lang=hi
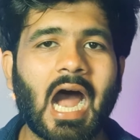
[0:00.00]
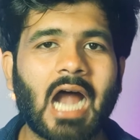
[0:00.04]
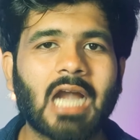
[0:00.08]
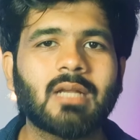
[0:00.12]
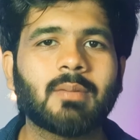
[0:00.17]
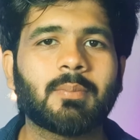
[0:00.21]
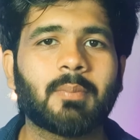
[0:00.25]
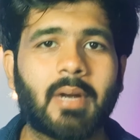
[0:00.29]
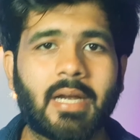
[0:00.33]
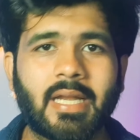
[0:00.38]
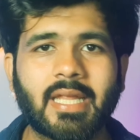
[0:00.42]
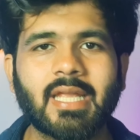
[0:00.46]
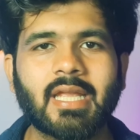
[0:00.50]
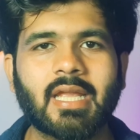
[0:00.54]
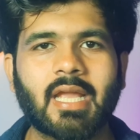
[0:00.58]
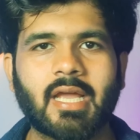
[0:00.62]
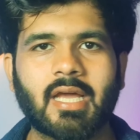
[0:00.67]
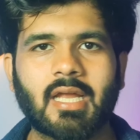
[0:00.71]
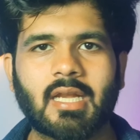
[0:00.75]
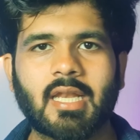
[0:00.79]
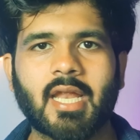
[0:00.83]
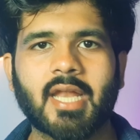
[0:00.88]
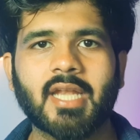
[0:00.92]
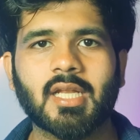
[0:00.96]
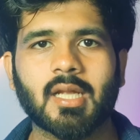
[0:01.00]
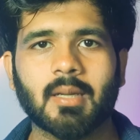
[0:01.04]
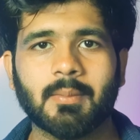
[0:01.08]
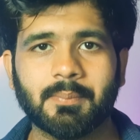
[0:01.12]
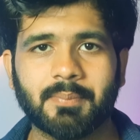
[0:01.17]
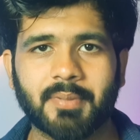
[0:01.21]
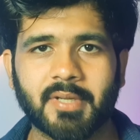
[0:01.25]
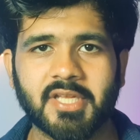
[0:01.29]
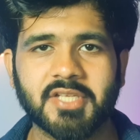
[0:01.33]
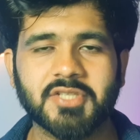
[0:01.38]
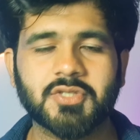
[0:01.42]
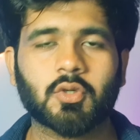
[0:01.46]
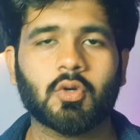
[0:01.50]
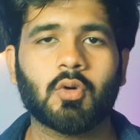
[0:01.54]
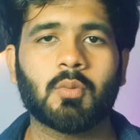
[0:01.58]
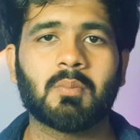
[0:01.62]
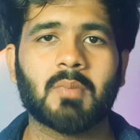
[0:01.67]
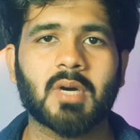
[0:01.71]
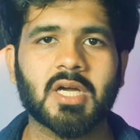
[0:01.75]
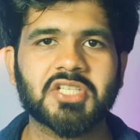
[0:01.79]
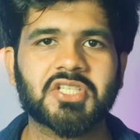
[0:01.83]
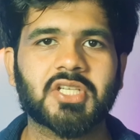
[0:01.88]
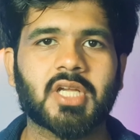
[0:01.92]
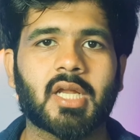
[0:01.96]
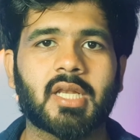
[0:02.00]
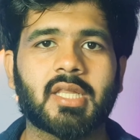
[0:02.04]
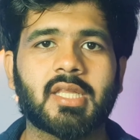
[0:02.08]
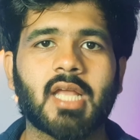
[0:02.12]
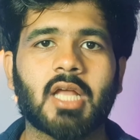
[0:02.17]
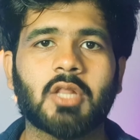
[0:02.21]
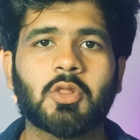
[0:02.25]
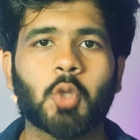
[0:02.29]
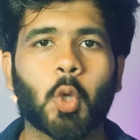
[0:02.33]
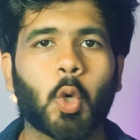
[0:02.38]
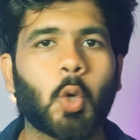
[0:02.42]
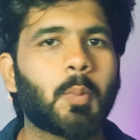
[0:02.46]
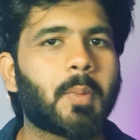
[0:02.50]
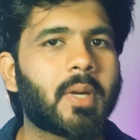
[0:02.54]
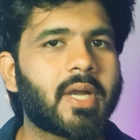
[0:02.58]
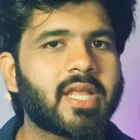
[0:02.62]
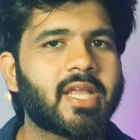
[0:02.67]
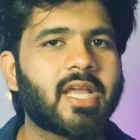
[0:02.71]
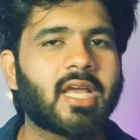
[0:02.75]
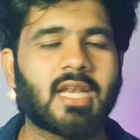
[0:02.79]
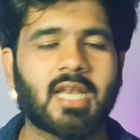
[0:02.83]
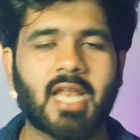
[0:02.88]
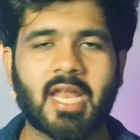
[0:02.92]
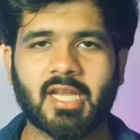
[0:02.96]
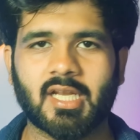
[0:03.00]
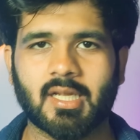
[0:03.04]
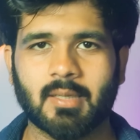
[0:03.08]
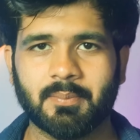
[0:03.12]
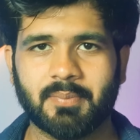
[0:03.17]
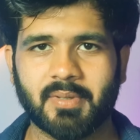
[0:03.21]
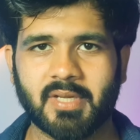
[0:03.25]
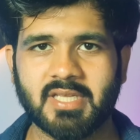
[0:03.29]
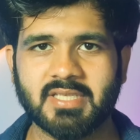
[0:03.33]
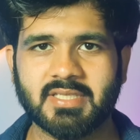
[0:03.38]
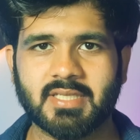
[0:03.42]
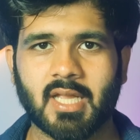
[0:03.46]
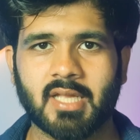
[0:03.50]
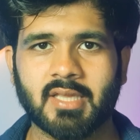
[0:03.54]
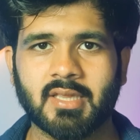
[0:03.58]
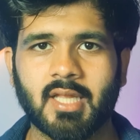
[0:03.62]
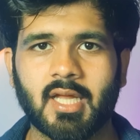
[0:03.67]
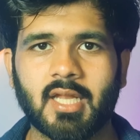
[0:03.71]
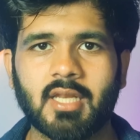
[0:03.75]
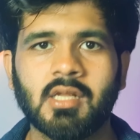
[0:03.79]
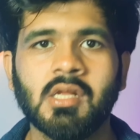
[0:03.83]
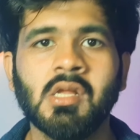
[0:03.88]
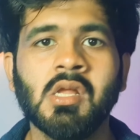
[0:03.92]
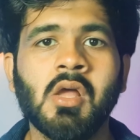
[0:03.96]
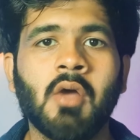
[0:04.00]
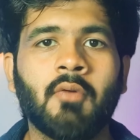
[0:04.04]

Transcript: आठ बड़ी एयरलाइन कंपनीज को मर्ज कर दिया दो बड़ी एयरलाइन कंपनीज के अंदर